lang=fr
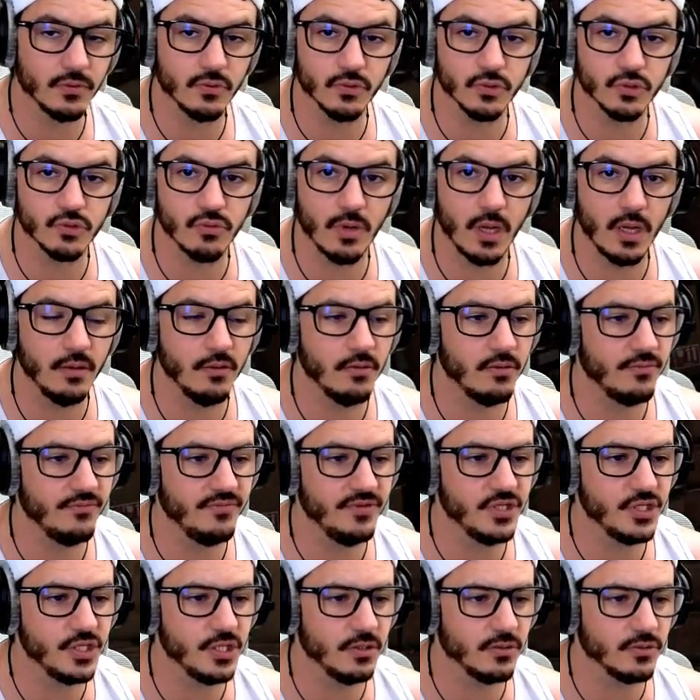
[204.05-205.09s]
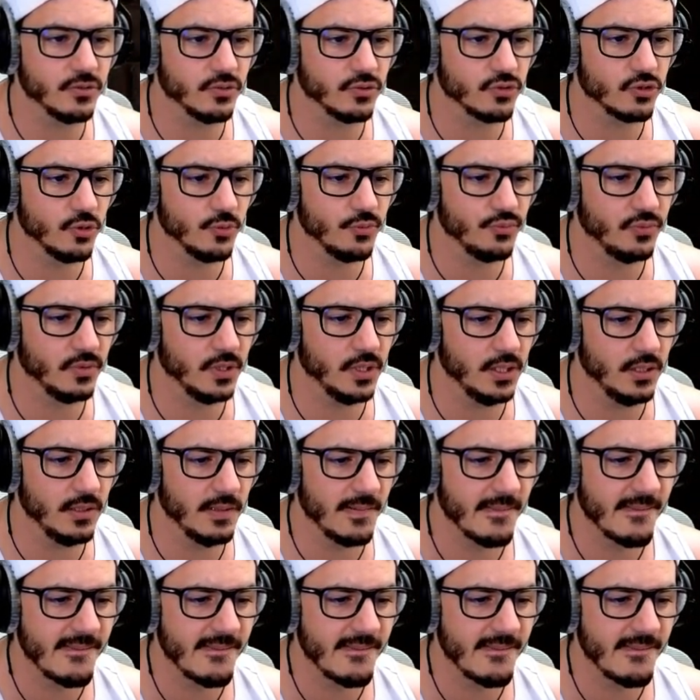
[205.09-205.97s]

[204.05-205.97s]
qu'on soit euh, vigilant sur ce point.